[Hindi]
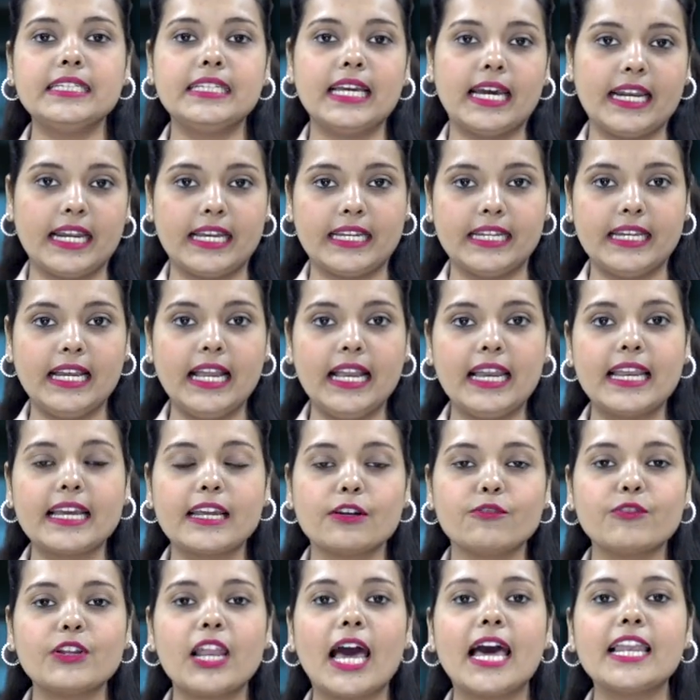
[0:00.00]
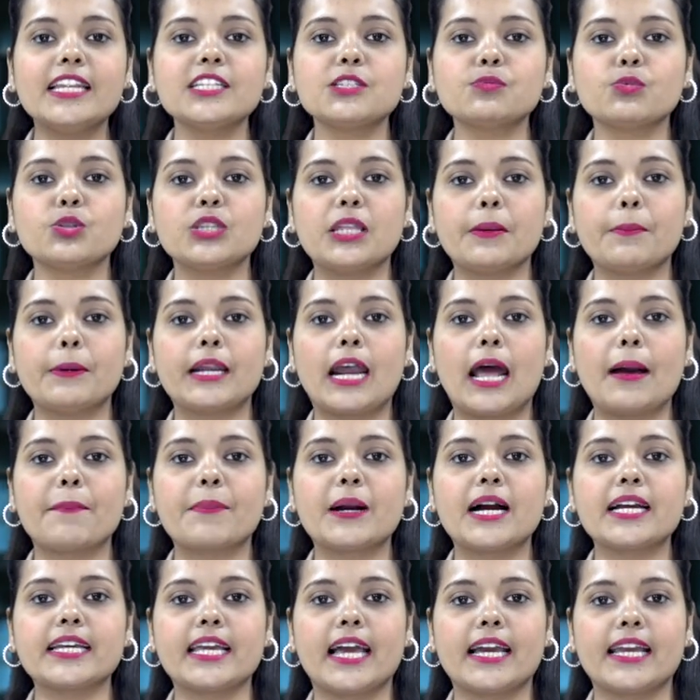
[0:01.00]
या नहीं लेकिन फिलहाल इस मुद्दे पर
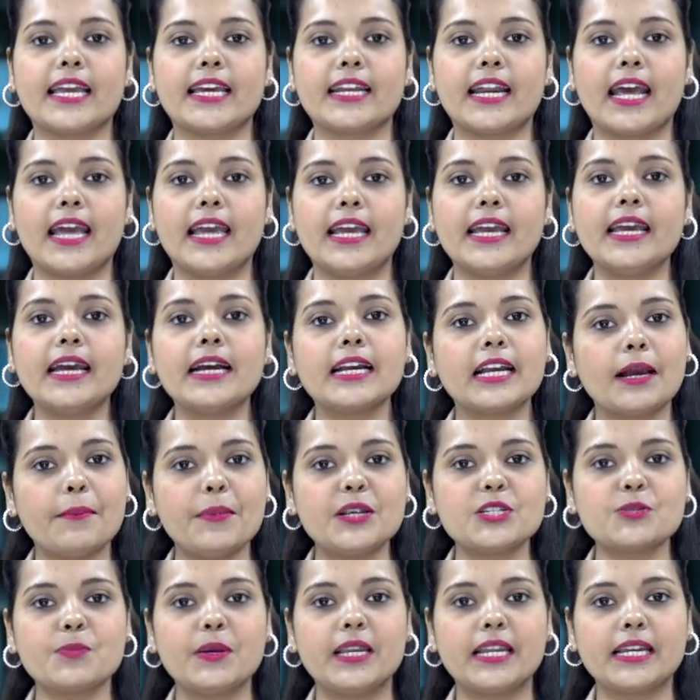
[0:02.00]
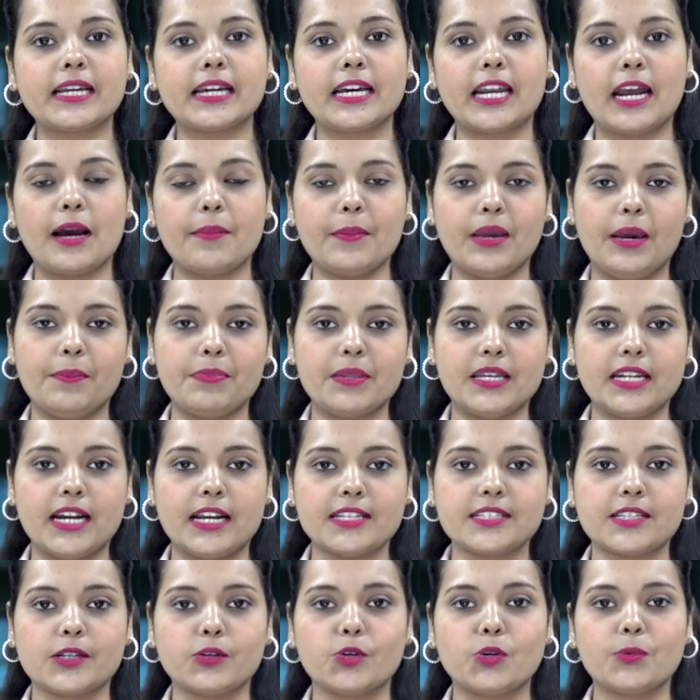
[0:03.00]
आपका क्या कहना है कमेंट में लिखकर हमें अपनी
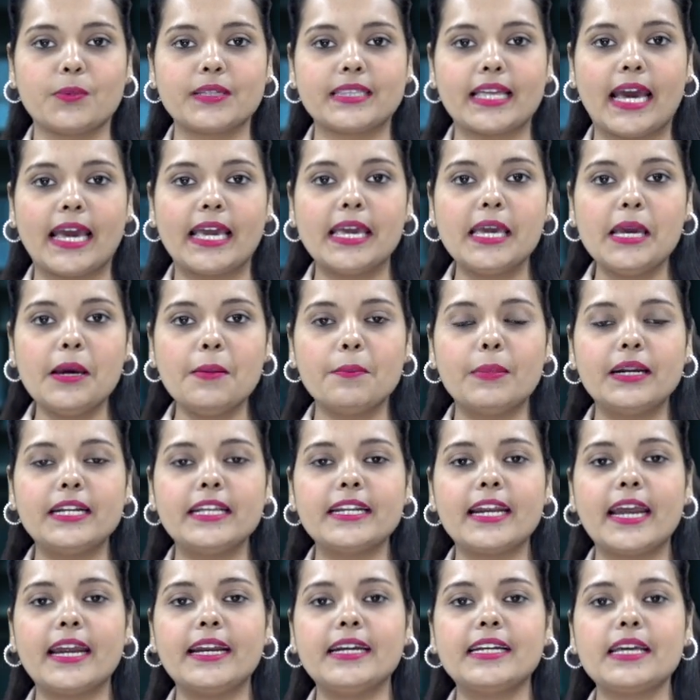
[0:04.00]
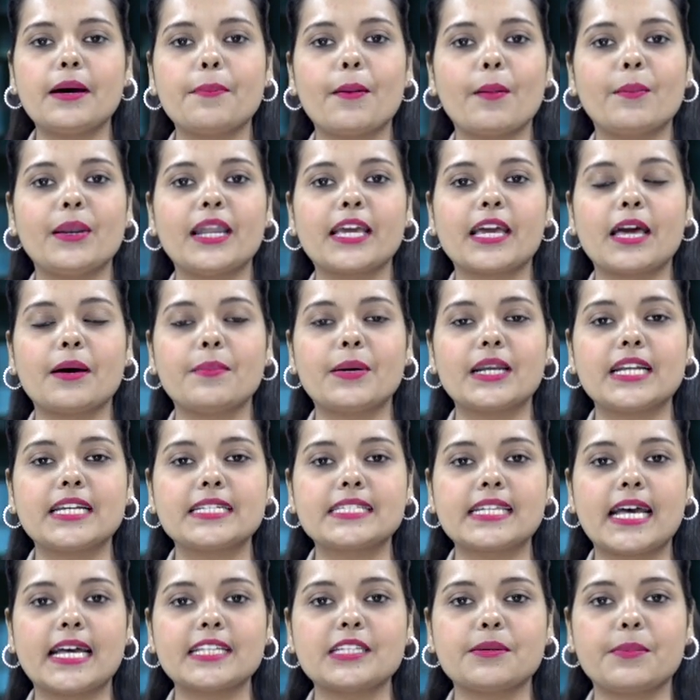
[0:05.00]
राय जरूर बताएं बने रहे इंडिया पब्लिक खबर
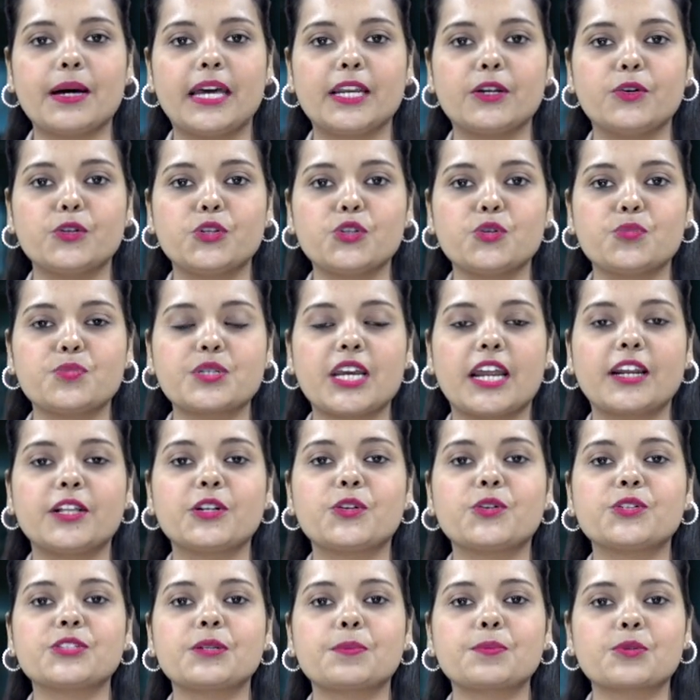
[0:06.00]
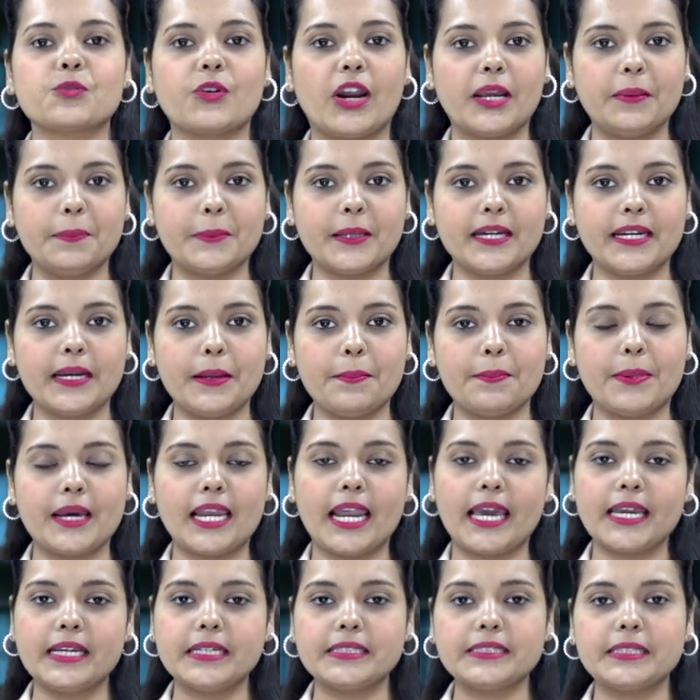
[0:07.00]
के साथ हमारे यूट्यूब चैनल को सब्सक्राइब करें
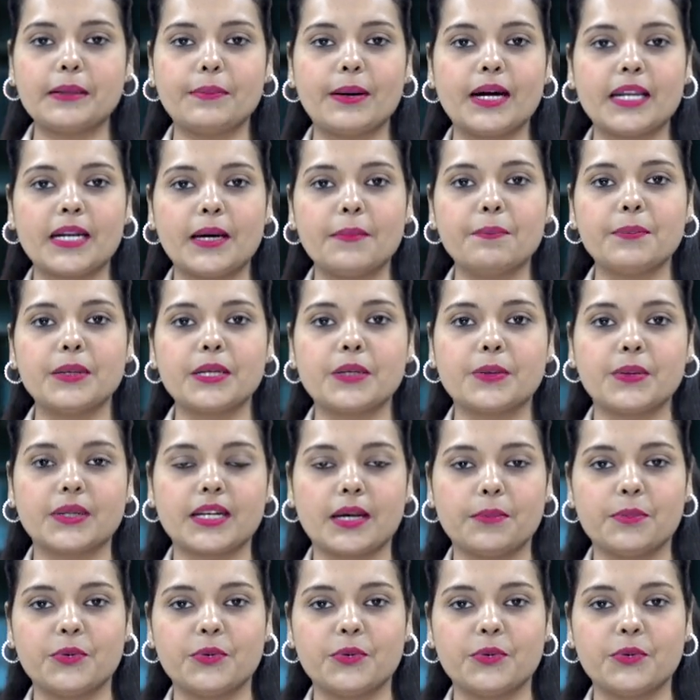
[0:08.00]
बेलाइकन दबाना बिल्कुल ना